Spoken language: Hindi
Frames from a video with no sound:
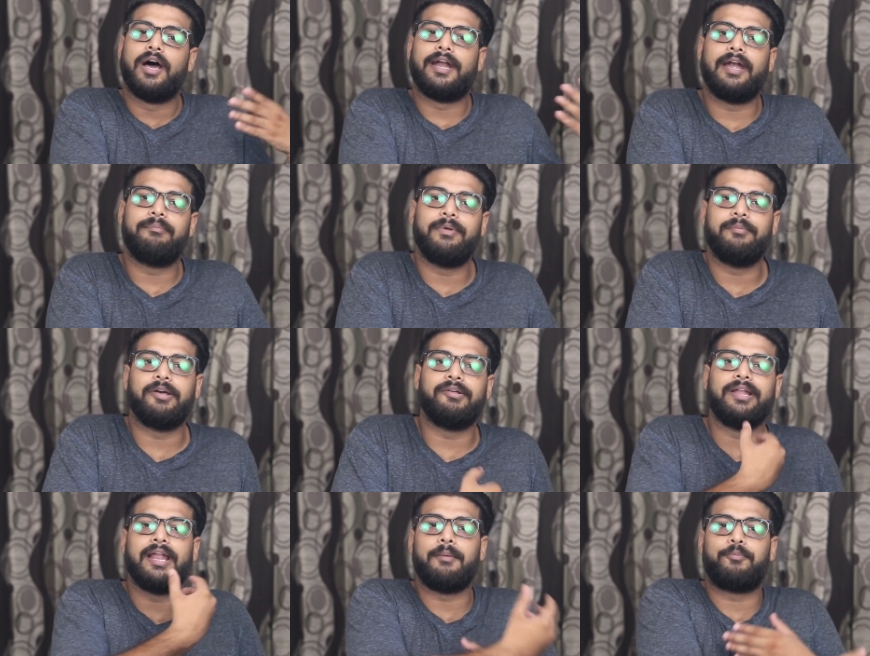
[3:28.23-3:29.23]
रेडमी में
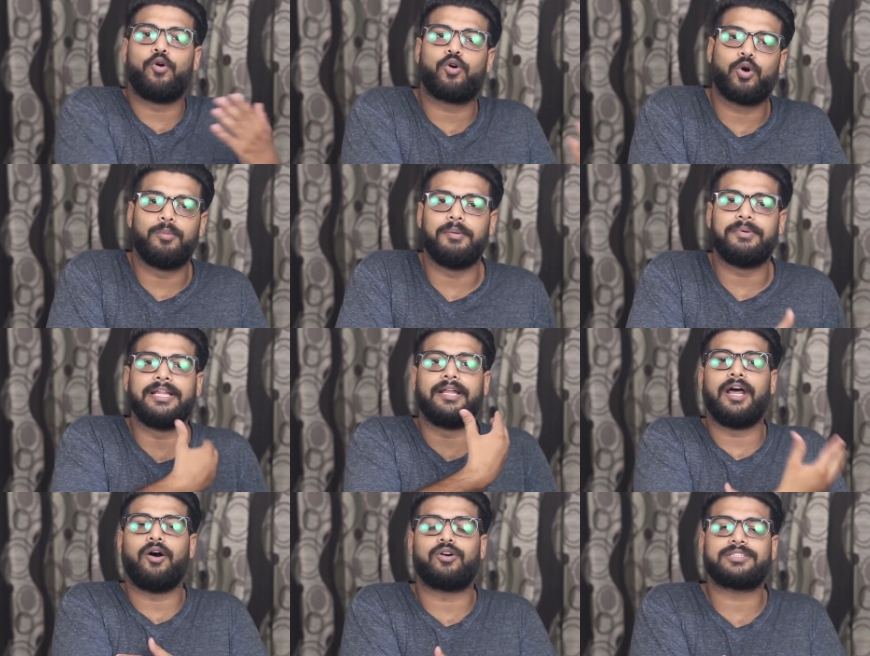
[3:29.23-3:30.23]
देना है पोको में भी
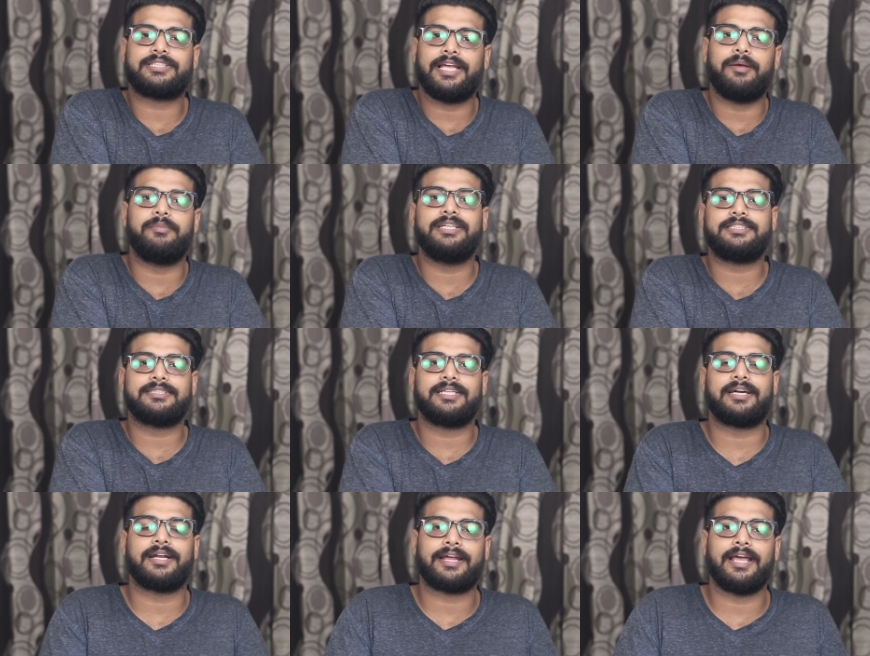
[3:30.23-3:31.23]
देना है और सेम ही
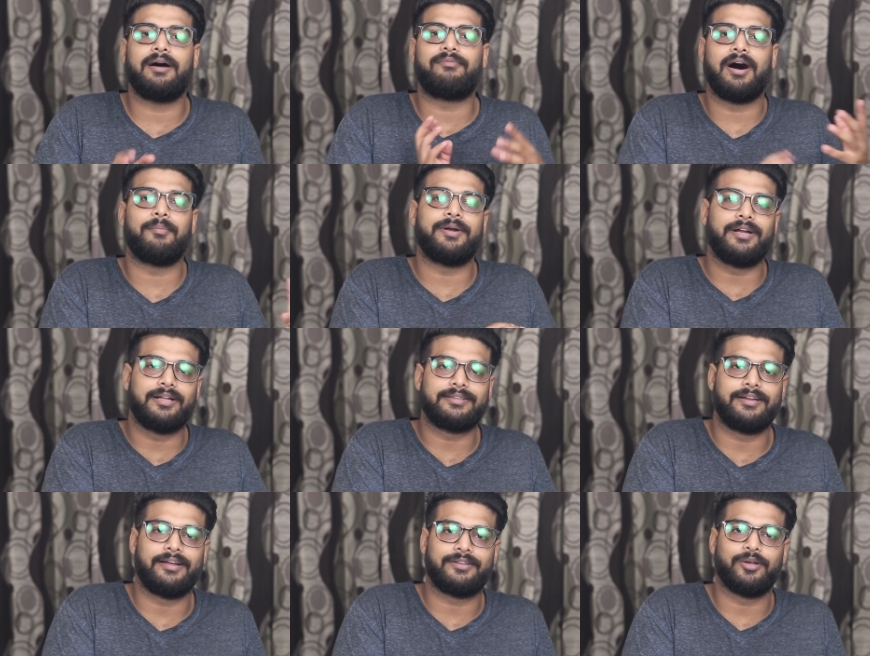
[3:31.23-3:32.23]
चीजें करके आप वहां पे
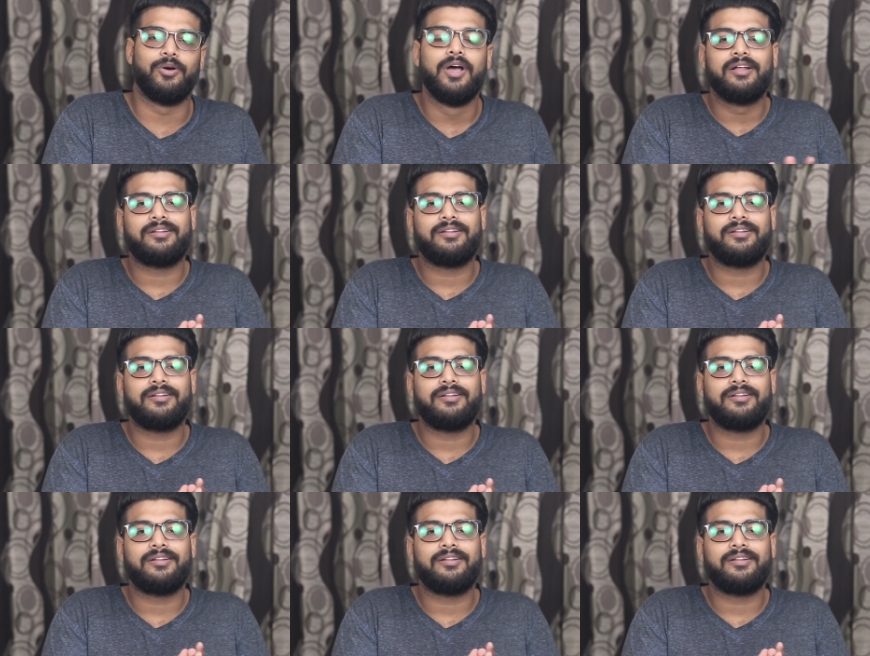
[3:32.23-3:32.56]
डालते रहते हो